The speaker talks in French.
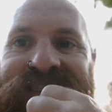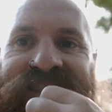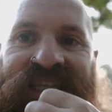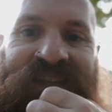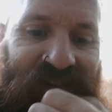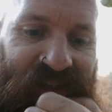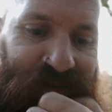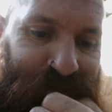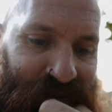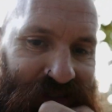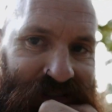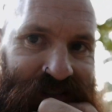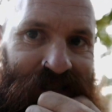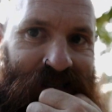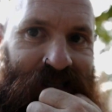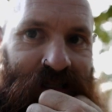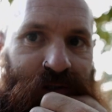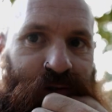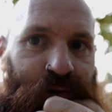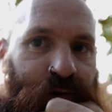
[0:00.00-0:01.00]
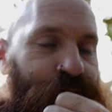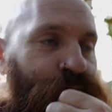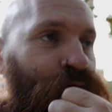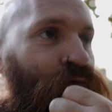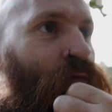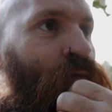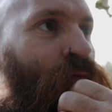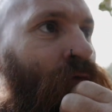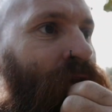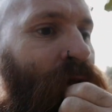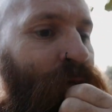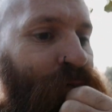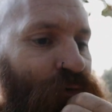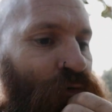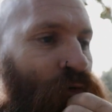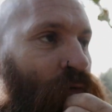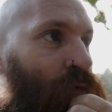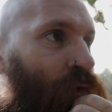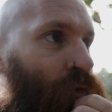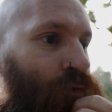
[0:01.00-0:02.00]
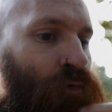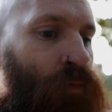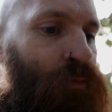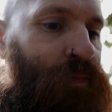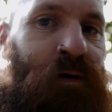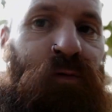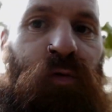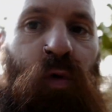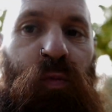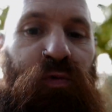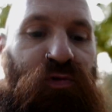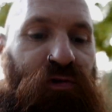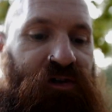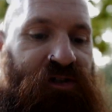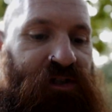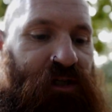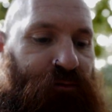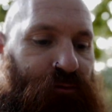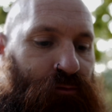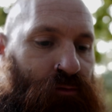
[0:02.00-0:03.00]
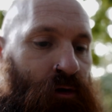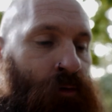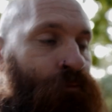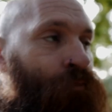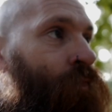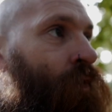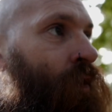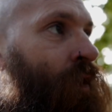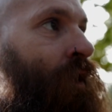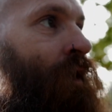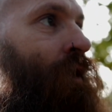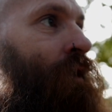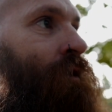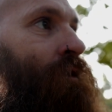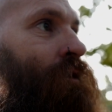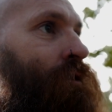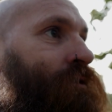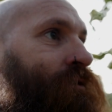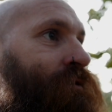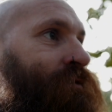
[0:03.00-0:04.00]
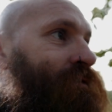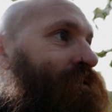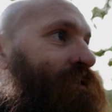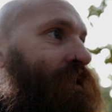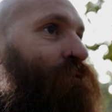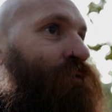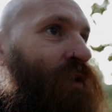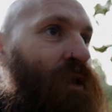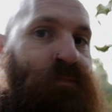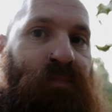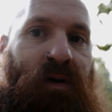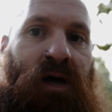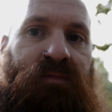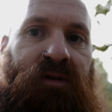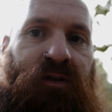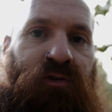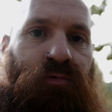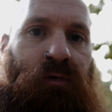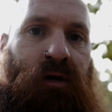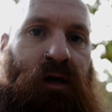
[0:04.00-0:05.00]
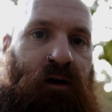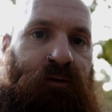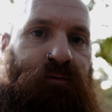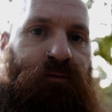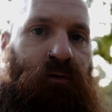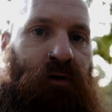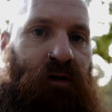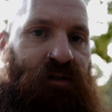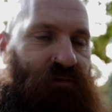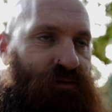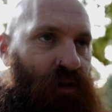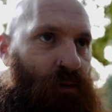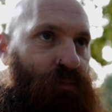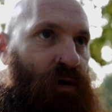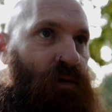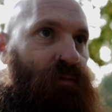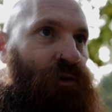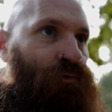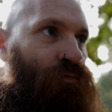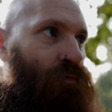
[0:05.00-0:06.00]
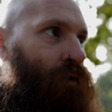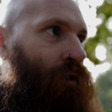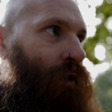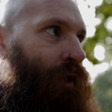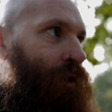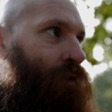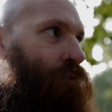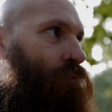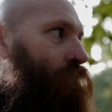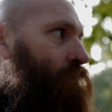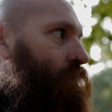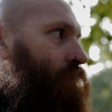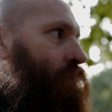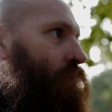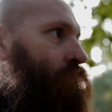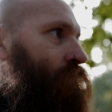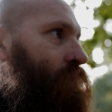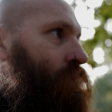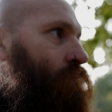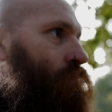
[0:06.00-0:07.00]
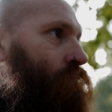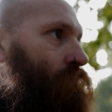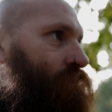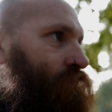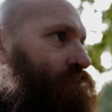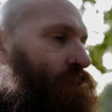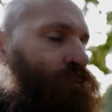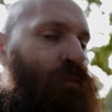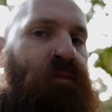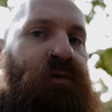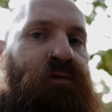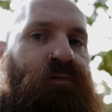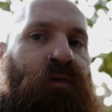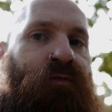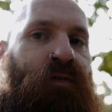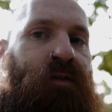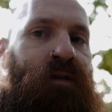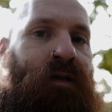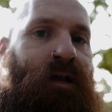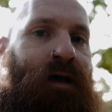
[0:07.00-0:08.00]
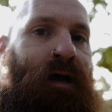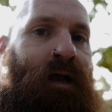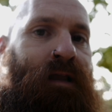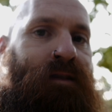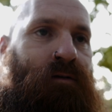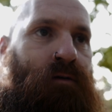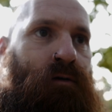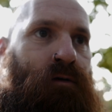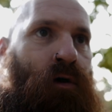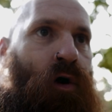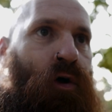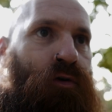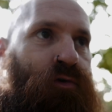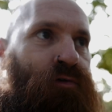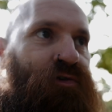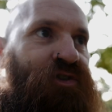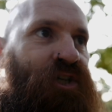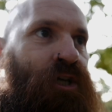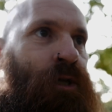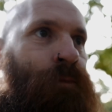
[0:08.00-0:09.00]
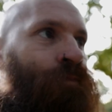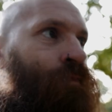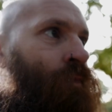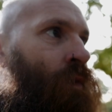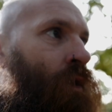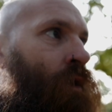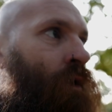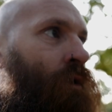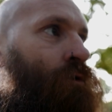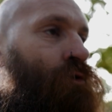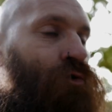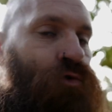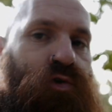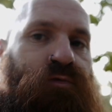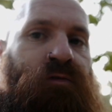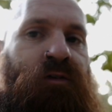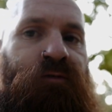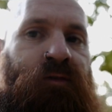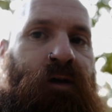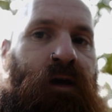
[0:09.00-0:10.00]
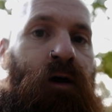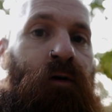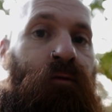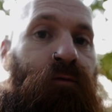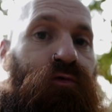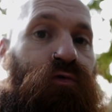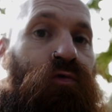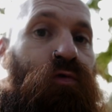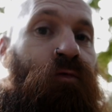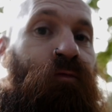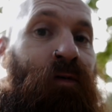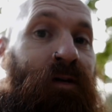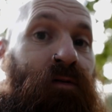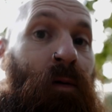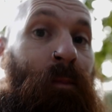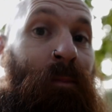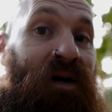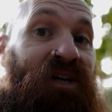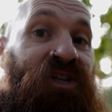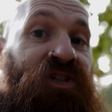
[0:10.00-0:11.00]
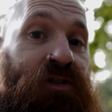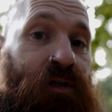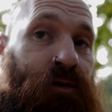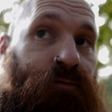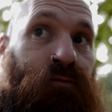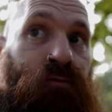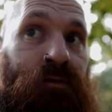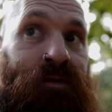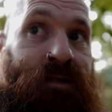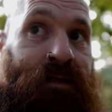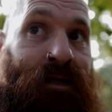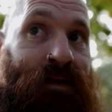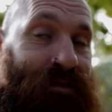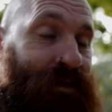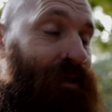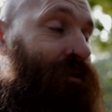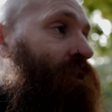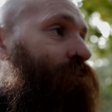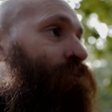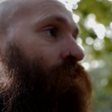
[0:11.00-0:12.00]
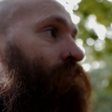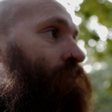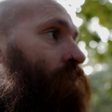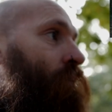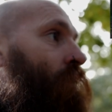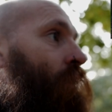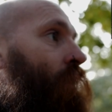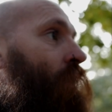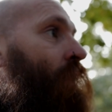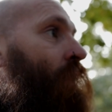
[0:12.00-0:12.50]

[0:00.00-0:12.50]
Qui va se passer, je vous demande absolument de ne pas le reproduire chez vous. Si vous n'êtes pas habitué à la forêt, si vous n'êtes pas habitué à courir comme des cons, si vous n'êtes pas habitué à être en danger, ce que je vais faire, vous ne le faites pas chez vous, c'est très important.